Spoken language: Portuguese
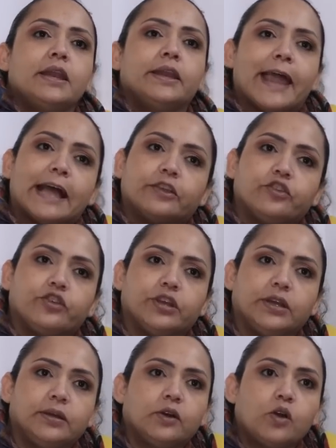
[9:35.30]
Nath,
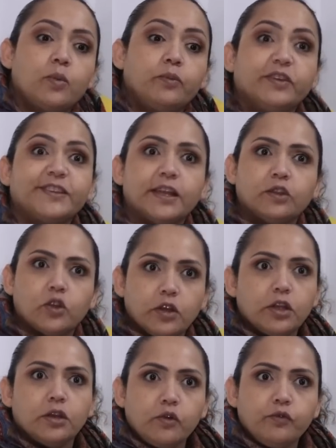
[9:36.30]
como você entrou
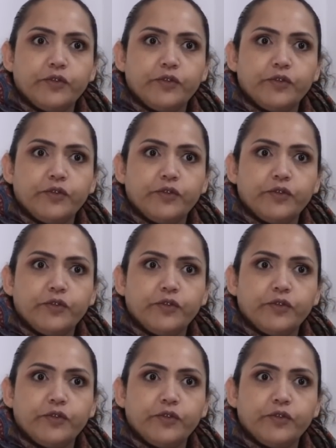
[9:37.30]
e eu não